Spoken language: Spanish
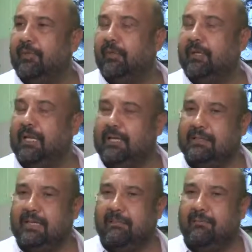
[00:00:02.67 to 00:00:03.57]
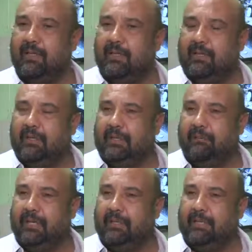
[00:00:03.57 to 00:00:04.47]
ordenanza
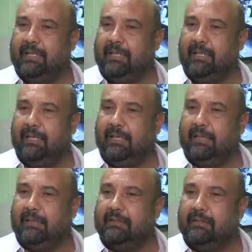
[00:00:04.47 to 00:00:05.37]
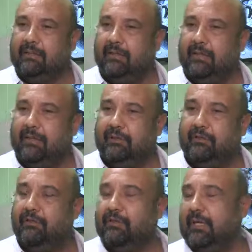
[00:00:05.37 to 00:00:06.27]
que pretende eh,
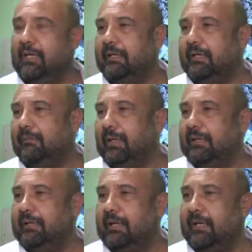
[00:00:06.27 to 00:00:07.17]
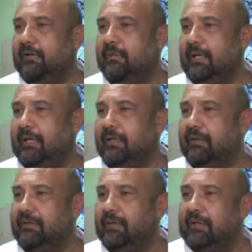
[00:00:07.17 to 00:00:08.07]
solucionar el tema de terrenos
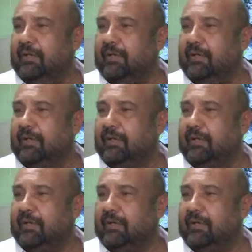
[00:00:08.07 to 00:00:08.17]
baldíos